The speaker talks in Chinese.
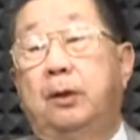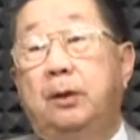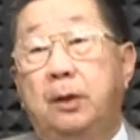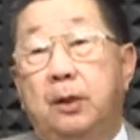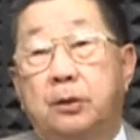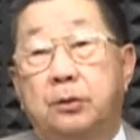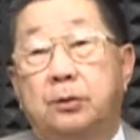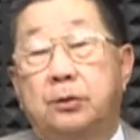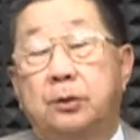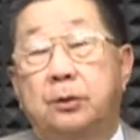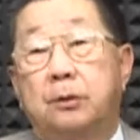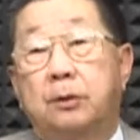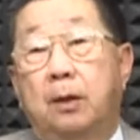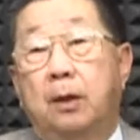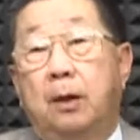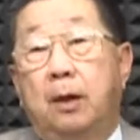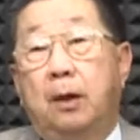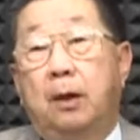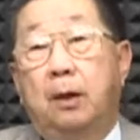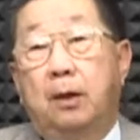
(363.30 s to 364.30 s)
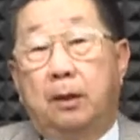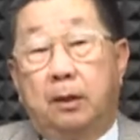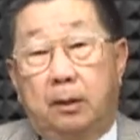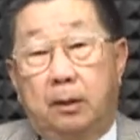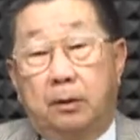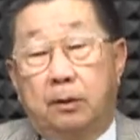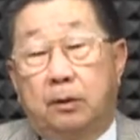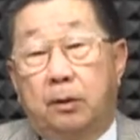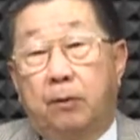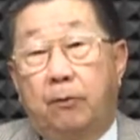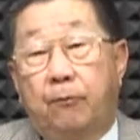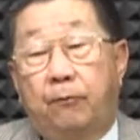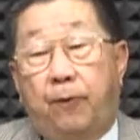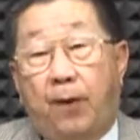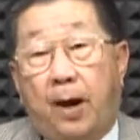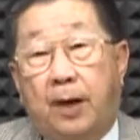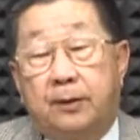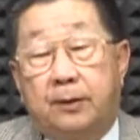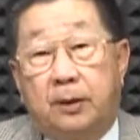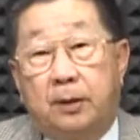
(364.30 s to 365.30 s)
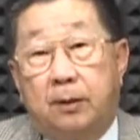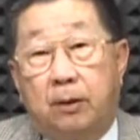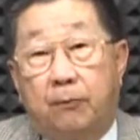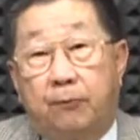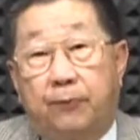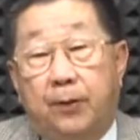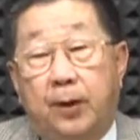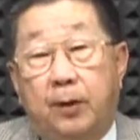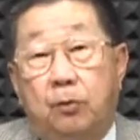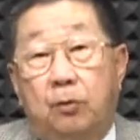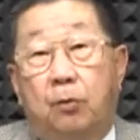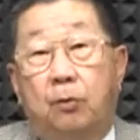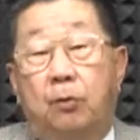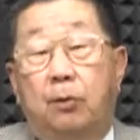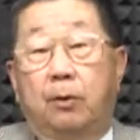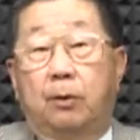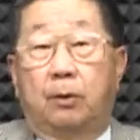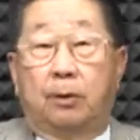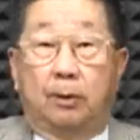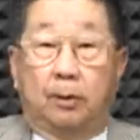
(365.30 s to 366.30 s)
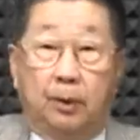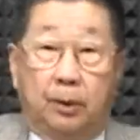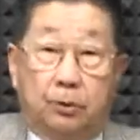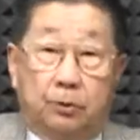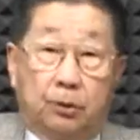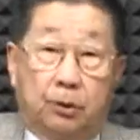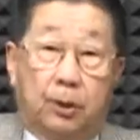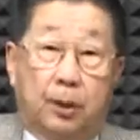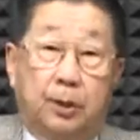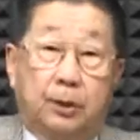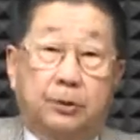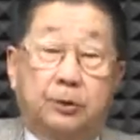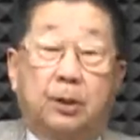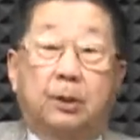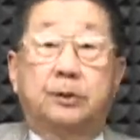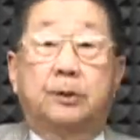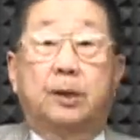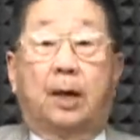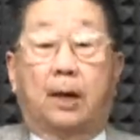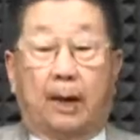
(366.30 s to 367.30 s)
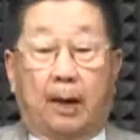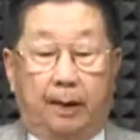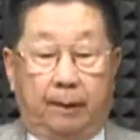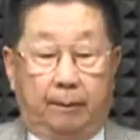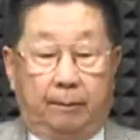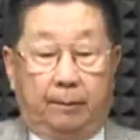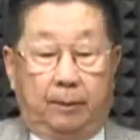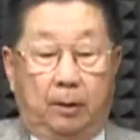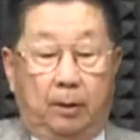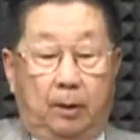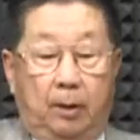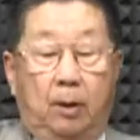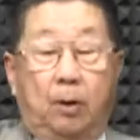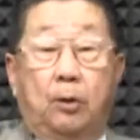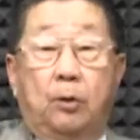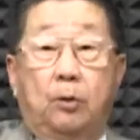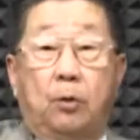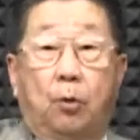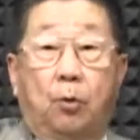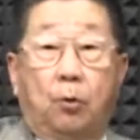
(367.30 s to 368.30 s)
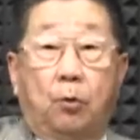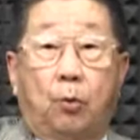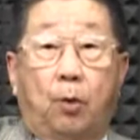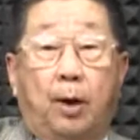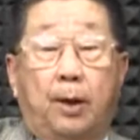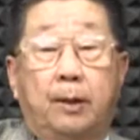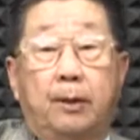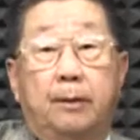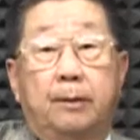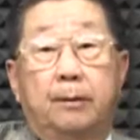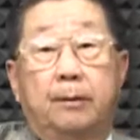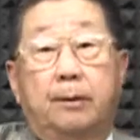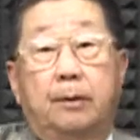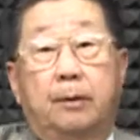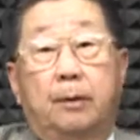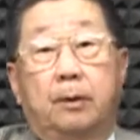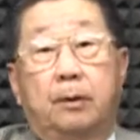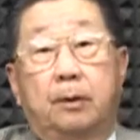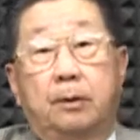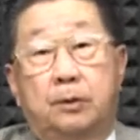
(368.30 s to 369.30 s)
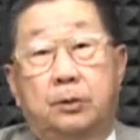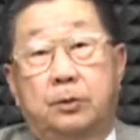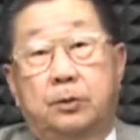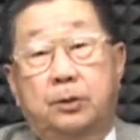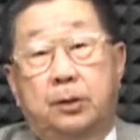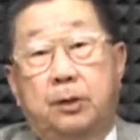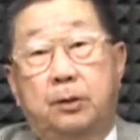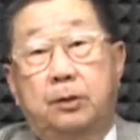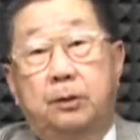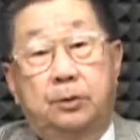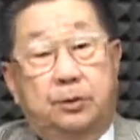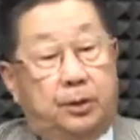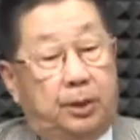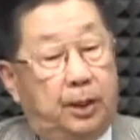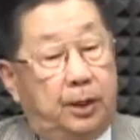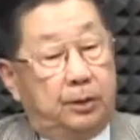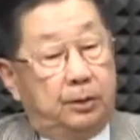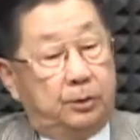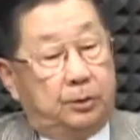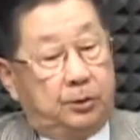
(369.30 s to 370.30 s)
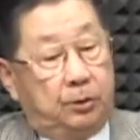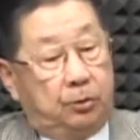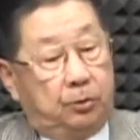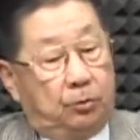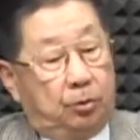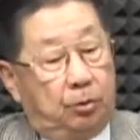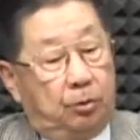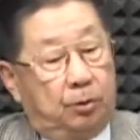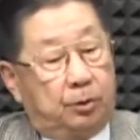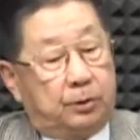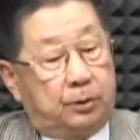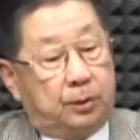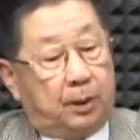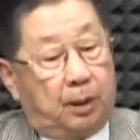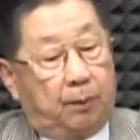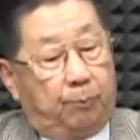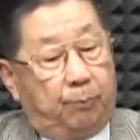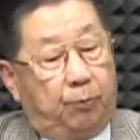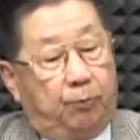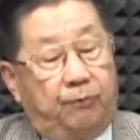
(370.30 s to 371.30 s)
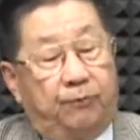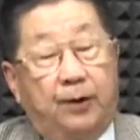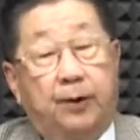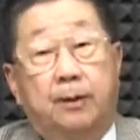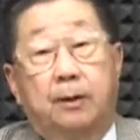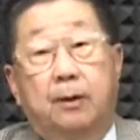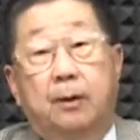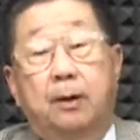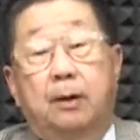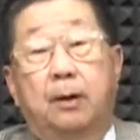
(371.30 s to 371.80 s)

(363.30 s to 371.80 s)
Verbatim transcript: 因此。法庭的费用你就可以省下来。有关生前信托这个部分，